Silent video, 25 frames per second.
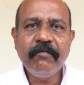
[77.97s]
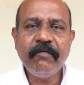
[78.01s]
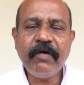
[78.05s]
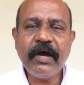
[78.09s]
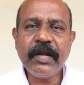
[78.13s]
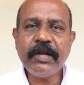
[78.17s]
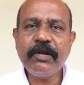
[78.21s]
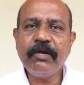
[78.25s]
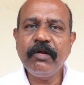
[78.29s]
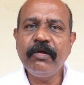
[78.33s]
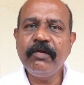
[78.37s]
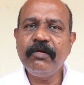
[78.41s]

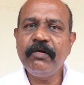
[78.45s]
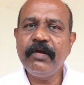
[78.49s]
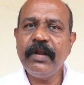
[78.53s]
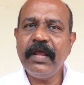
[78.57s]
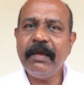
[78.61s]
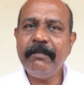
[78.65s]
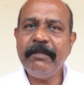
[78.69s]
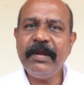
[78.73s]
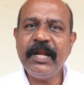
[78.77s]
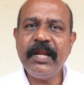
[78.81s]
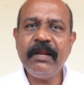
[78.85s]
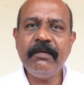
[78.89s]
వాటిలో ఉన్న
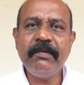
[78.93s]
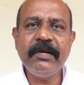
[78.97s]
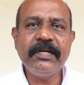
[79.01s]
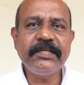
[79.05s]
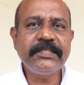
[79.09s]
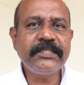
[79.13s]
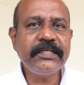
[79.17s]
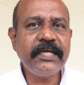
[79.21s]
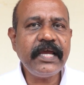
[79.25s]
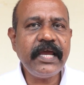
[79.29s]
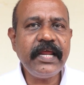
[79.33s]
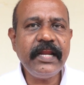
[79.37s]

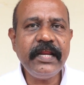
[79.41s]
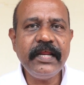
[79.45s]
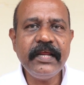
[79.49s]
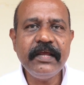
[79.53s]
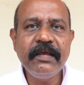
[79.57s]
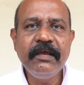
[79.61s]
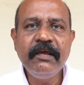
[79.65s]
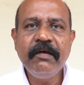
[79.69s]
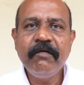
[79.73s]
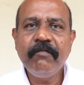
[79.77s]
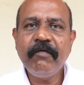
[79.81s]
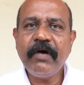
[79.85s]
అమెండ్మెంట్స్ కానీ
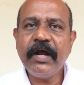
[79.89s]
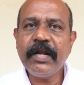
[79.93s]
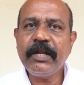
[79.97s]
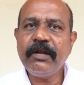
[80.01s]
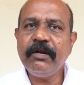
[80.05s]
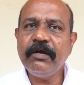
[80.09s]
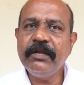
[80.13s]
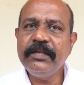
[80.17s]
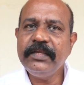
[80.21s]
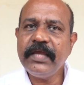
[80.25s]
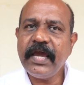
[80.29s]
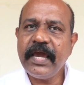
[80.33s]

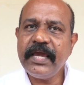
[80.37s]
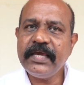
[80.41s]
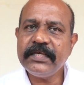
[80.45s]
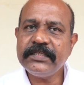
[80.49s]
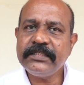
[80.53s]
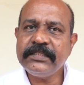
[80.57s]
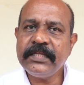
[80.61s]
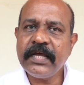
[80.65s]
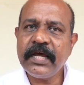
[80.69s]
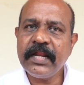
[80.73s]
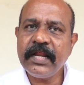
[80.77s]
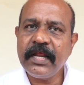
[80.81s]
వాటిలో
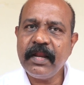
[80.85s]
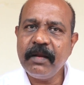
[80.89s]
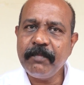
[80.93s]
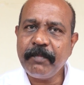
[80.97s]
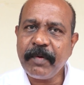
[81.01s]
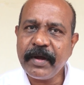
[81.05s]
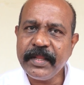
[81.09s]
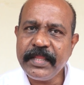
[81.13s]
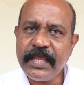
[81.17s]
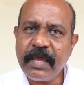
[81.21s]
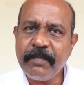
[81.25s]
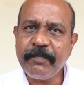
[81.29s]
న్యాయస్థానాలు
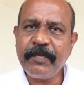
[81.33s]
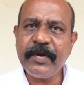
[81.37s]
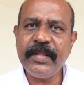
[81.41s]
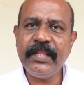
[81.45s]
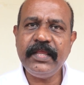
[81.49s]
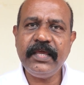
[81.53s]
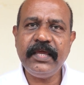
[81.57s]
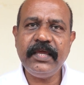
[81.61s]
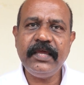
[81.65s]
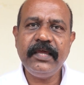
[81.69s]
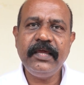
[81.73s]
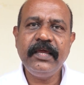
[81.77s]
పదే
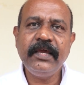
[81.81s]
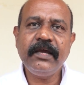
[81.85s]
పదే